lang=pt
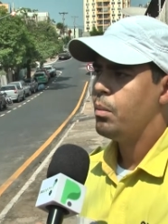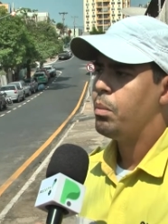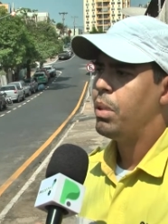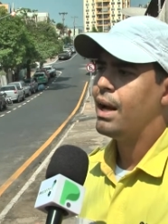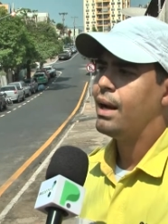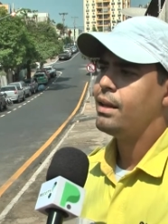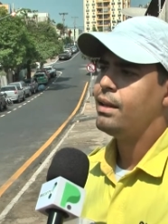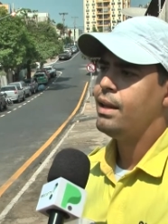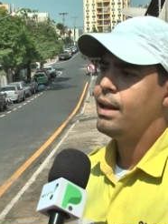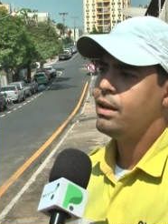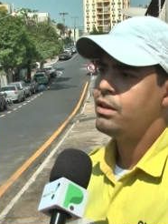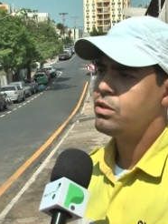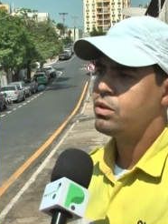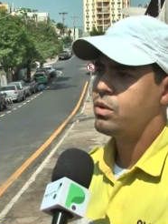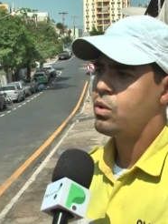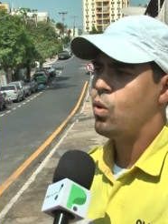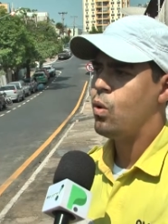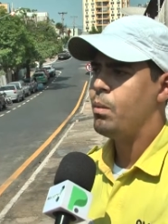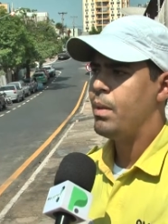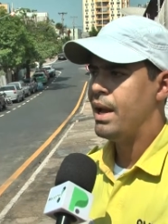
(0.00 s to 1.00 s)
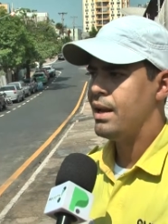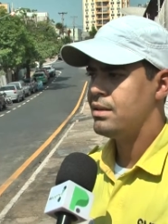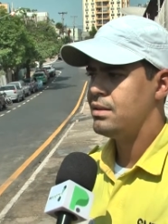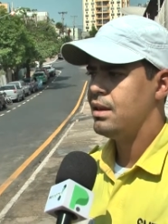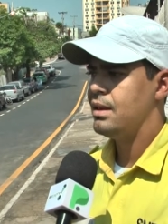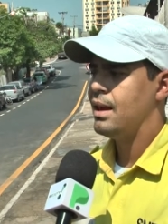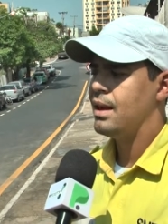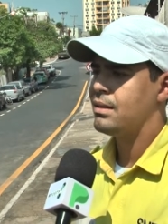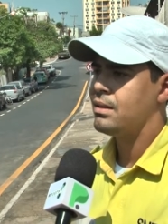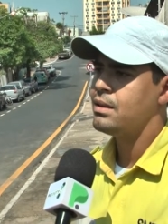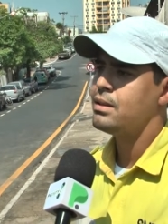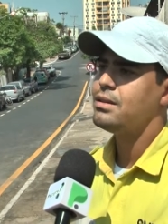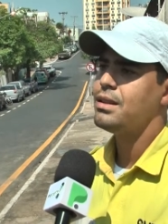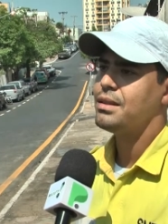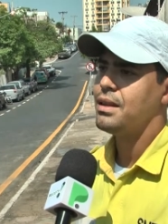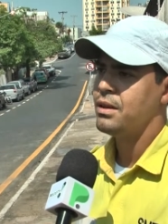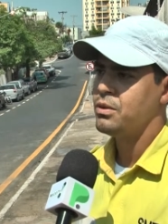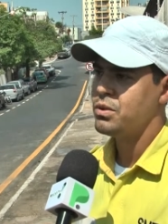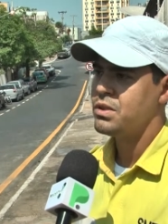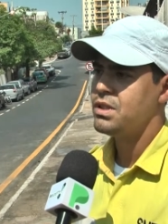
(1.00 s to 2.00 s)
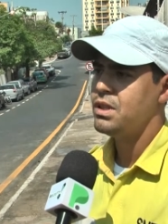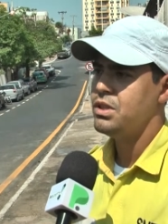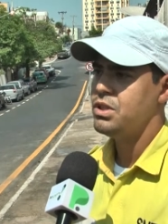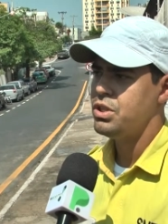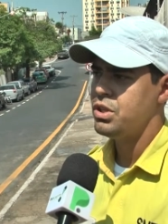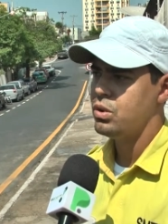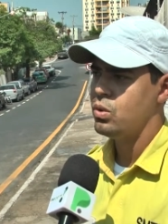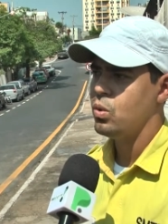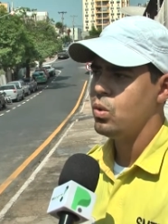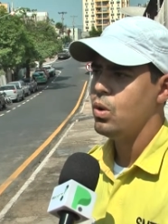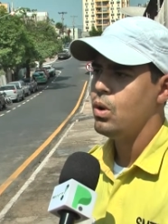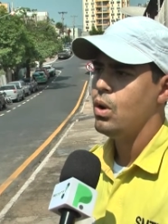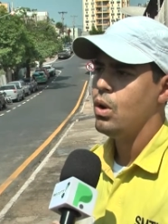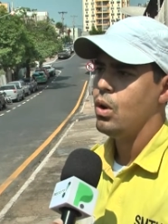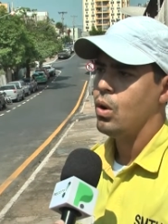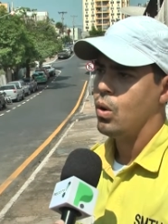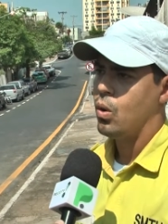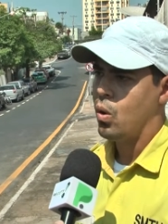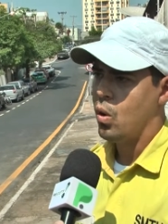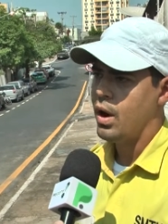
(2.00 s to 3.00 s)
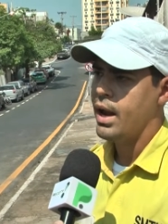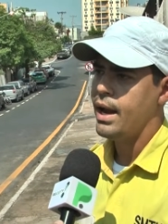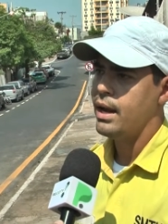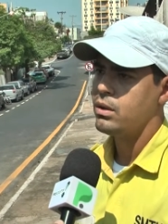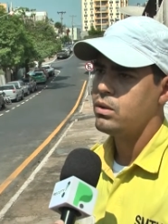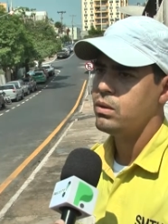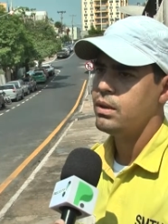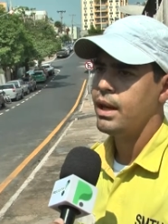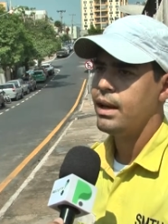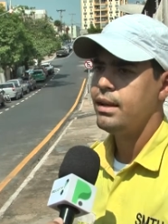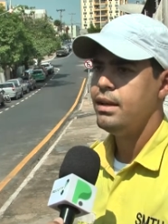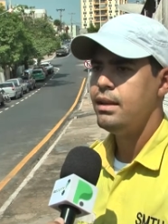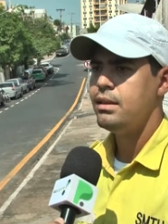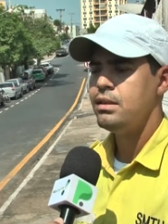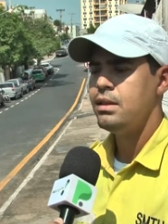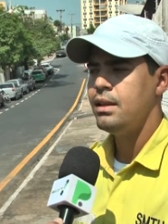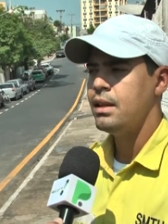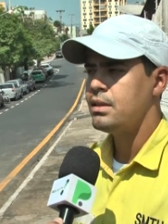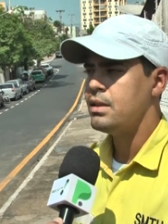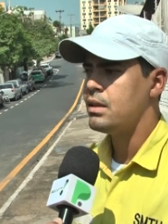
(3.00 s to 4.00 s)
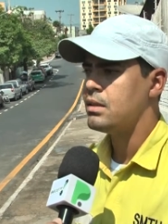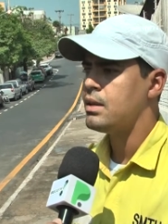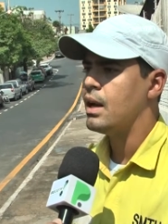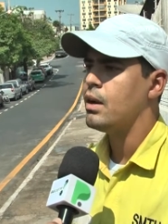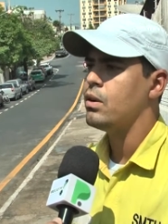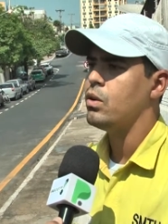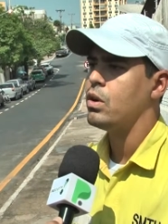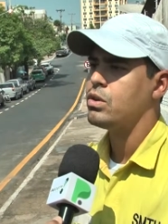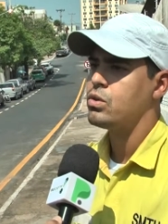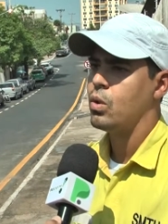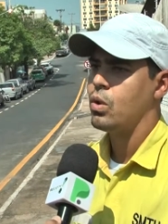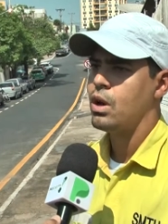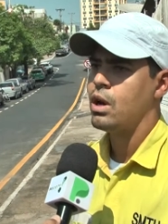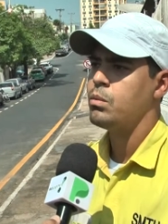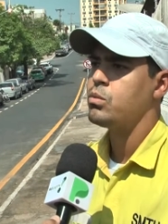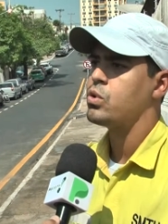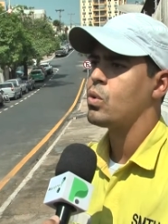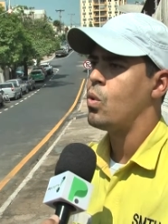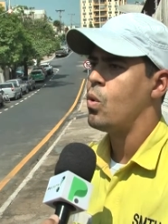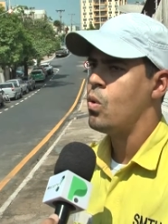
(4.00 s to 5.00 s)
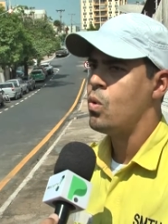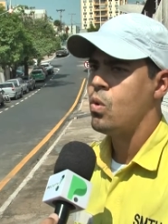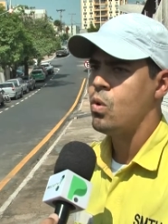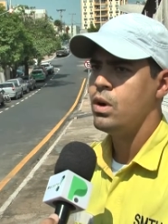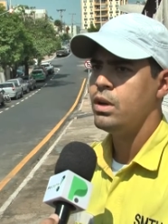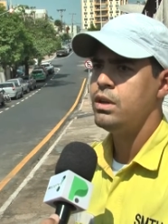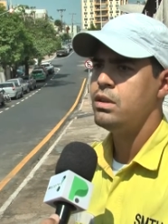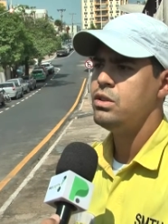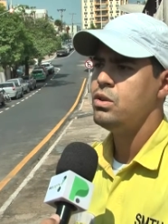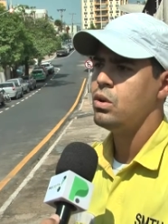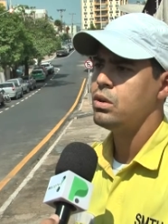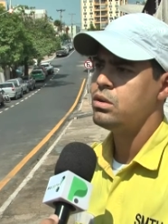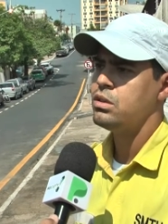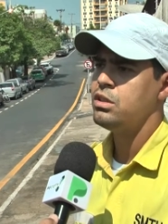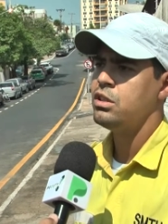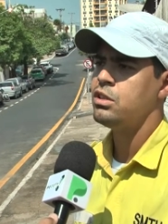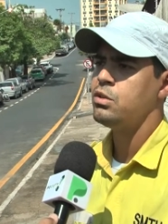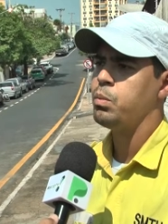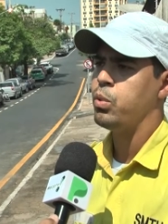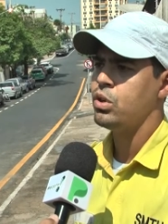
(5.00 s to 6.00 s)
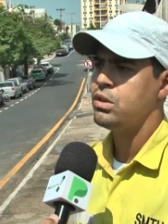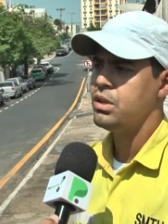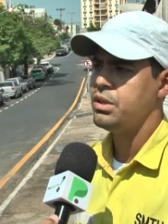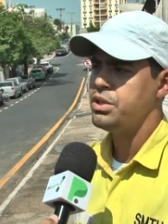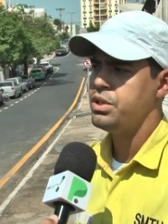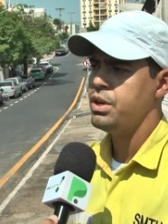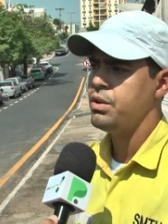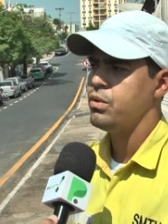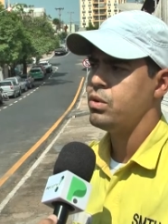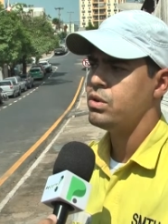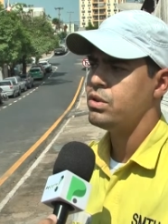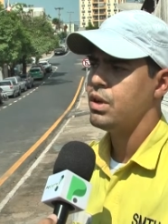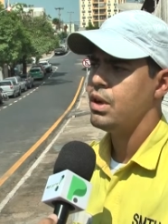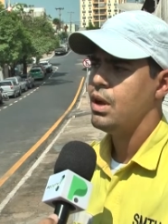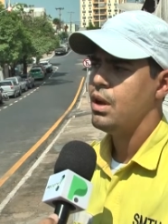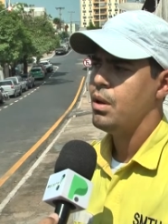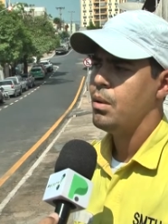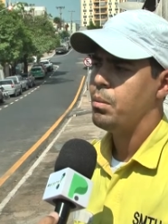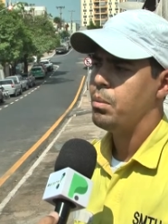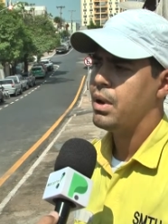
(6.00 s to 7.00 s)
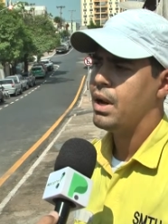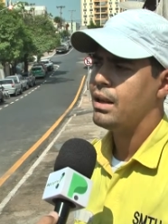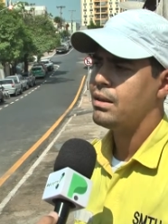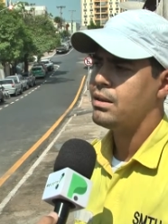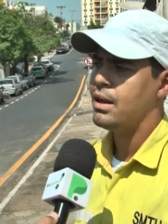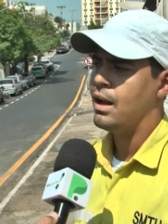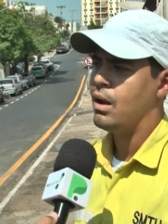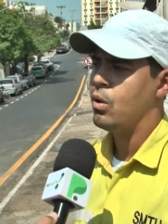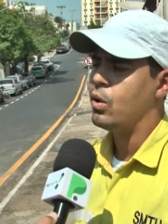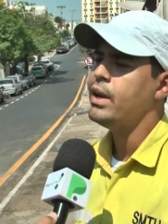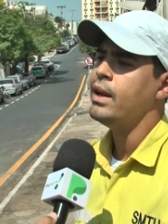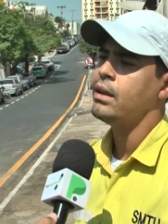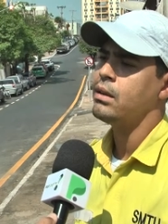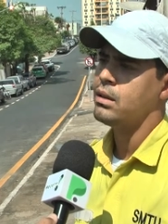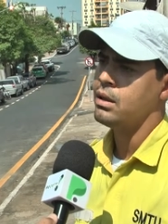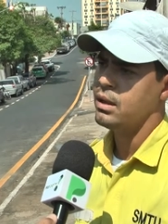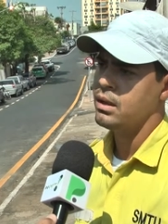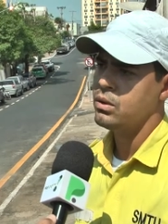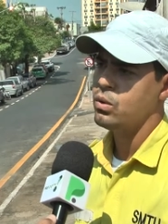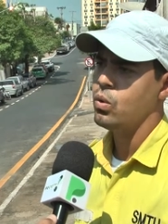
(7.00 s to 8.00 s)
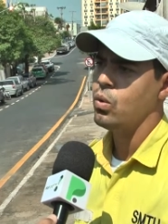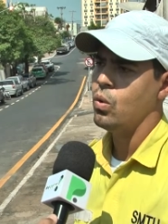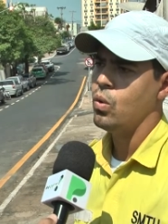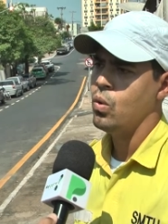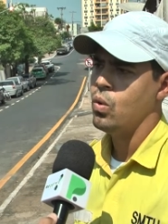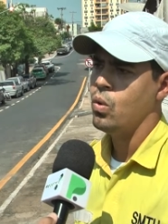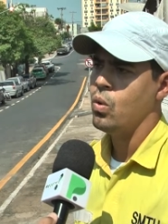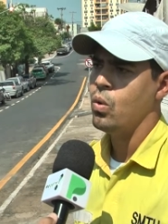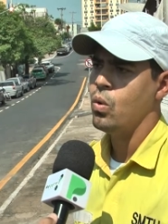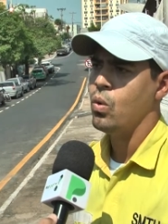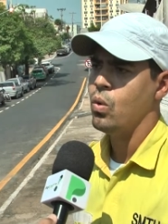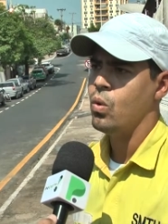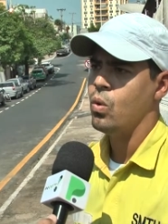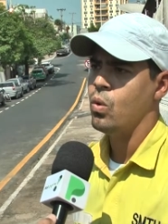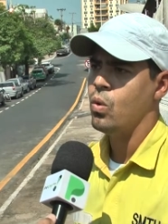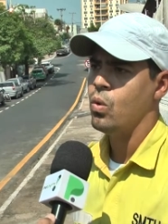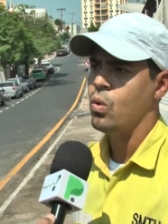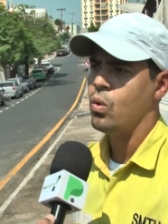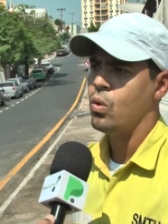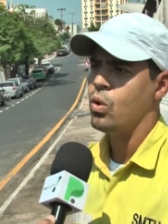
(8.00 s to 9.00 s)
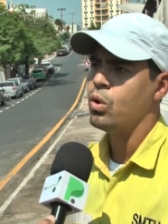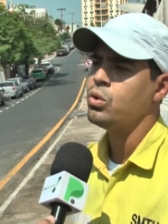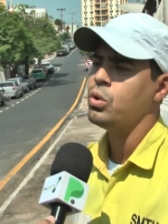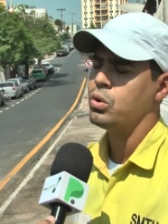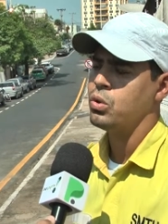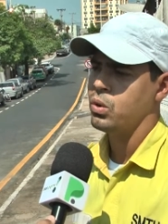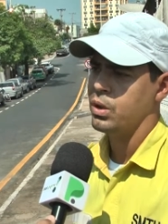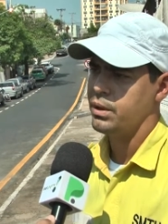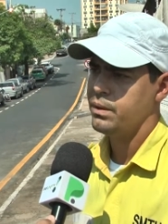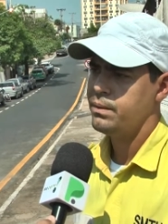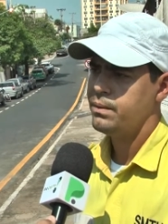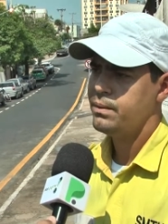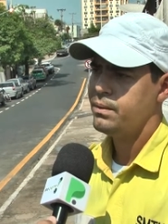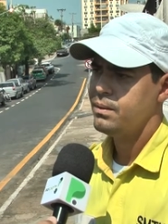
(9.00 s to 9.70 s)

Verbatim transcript: para que eles comecem a transitar no sentido correto. Né? E, se necessário, nós colocamos cones e outros dispositivos para estar tá orientando o, o condutor.